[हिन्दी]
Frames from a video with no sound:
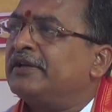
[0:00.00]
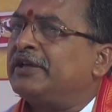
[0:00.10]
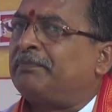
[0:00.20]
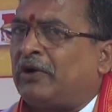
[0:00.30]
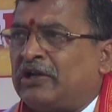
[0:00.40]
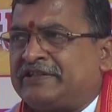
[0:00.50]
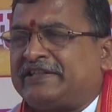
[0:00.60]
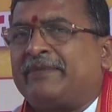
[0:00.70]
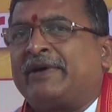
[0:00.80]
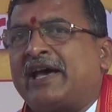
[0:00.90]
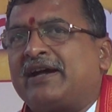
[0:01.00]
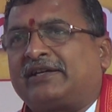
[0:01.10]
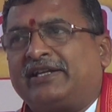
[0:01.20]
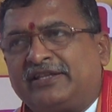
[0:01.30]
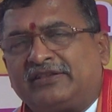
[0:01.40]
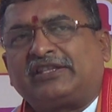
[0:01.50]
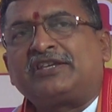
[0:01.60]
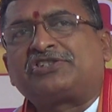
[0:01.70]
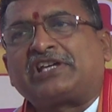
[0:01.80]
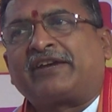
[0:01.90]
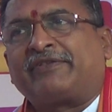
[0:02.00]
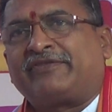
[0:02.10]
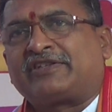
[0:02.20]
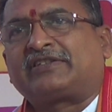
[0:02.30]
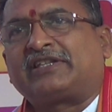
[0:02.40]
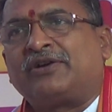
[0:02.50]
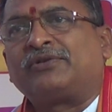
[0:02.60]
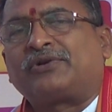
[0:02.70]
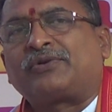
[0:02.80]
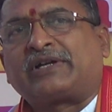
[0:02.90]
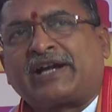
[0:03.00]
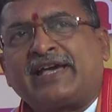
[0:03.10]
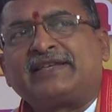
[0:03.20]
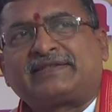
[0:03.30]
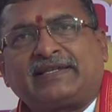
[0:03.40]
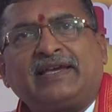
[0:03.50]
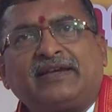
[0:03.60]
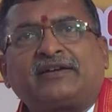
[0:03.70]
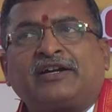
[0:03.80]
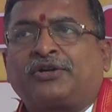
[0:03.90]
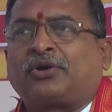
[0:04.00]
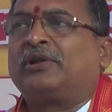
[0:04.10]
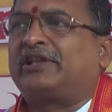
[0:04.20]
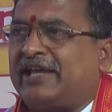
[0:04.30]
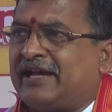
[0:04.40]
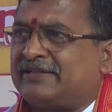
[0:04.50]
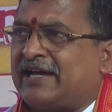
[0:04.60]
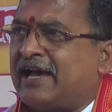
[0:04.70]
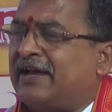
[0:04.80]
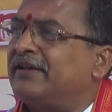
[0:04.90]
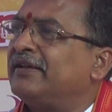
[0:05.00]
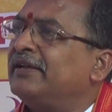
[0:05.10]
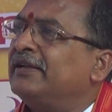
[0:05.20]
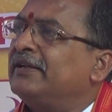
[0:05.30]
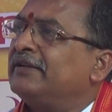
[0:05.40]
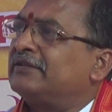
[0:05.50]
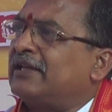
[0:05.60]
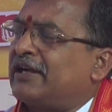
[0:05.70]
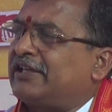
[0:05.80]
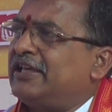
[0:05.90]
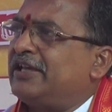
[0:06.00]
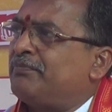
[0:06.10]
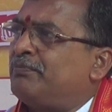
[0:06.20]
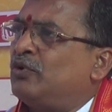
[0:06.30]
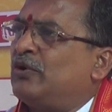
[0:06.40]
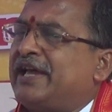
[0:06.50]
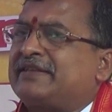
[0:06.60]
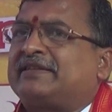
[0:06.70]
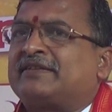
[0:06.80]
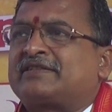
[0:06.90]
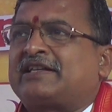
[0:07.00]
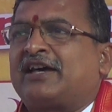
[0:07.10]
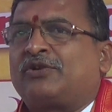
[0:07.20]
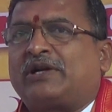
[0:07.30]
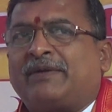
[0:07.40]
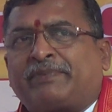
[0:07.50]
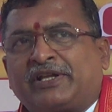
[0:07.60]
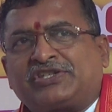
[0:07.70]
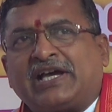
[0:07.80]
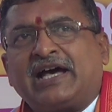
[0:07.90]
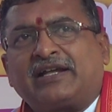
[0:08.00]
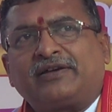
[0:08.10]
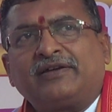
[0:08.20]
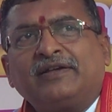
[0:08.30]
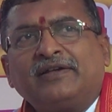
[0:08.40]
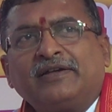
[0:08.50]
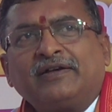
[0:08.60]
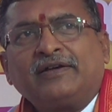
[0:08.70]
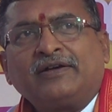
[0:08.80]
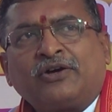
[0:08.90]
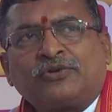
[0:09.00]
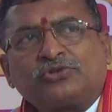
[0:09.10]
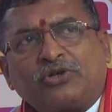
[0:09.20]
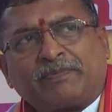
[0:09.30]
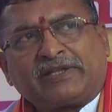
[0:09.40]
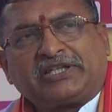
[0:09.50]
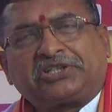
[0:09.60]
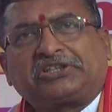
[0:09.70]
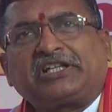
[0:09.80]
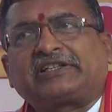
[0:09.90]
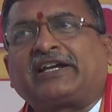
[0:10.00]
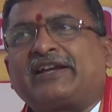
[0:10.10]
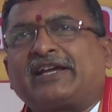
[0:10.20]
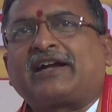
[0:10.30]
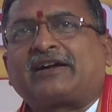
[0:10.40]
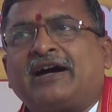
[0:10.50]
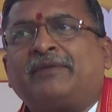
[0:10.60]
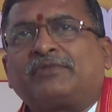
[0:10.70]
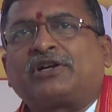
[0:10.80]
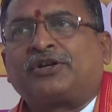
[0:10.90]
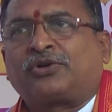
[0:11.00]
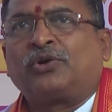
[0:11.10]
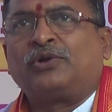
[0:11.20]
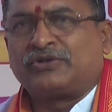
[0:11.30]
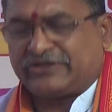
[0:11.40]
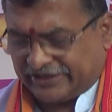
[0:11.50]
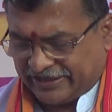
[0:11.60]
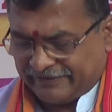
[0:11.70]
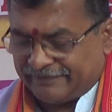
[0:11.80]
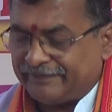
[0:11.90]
कि पॉलिसी बनाकर इन तीन चार व्यवस्थाओं को कड़ाई से कंट्रोल किया जाए ताकि बुरे संस्कारों का प्रचार और उनको प्रतिष्ठित करने का काम कंट्रोल हो सके